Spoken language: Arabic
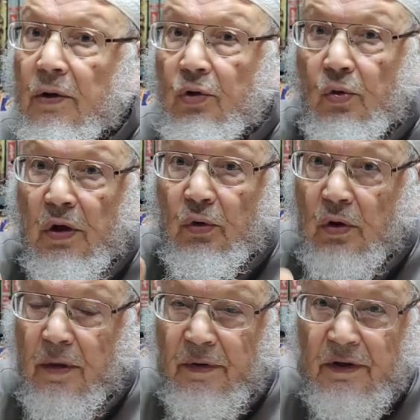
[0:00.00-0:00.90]
سنة
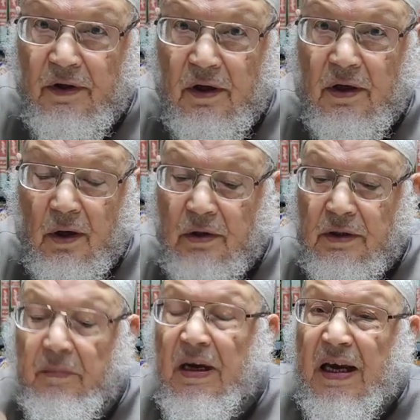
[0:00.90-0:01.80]
النبي صلى الله عليه
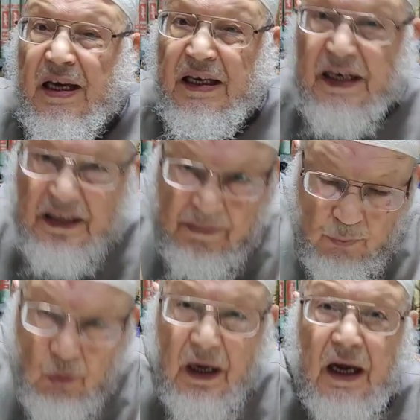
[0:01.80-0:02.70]
وسلم
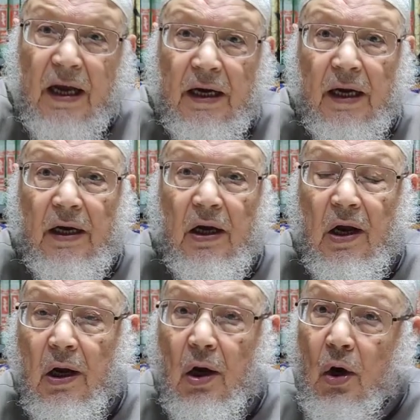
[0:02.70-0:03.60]
كسب الحلال
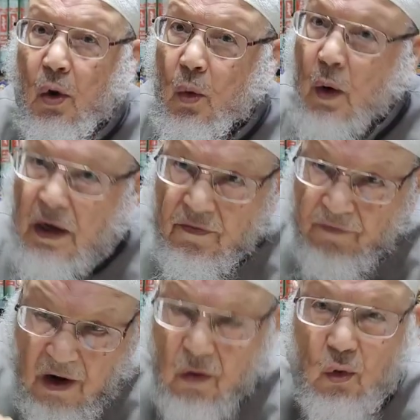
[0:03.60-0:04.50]

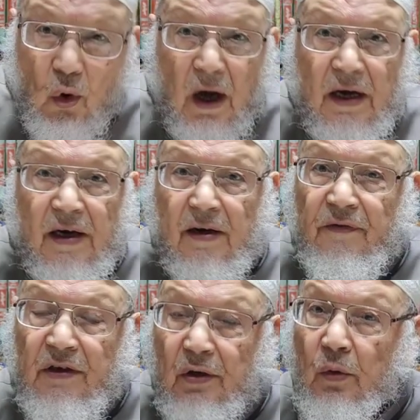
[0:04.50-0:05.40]
وإنفاقه على
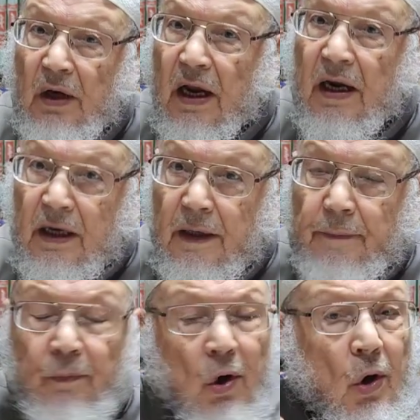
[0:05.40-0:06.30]
النفس والأهل
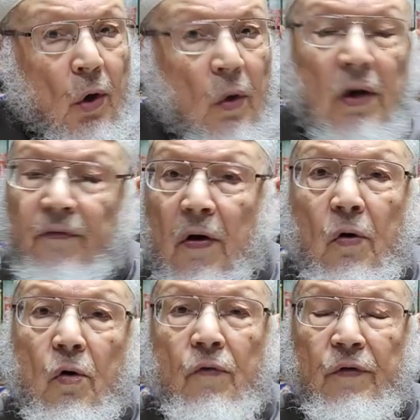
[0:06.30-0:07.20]

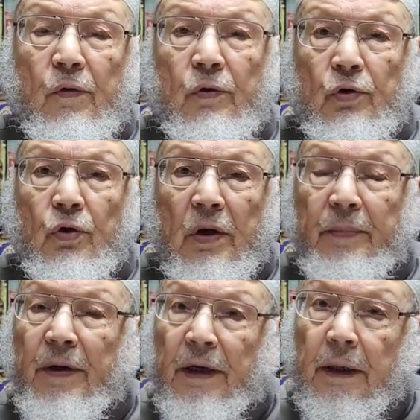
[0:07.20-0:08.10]
وإنفاقه في وجوه
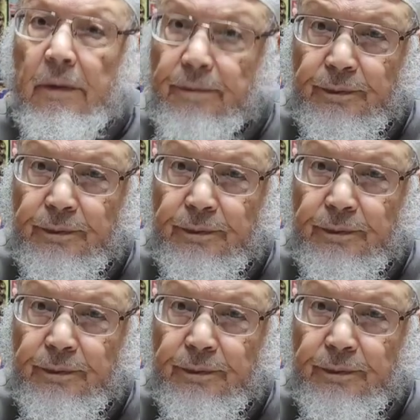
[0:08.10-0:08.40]
البر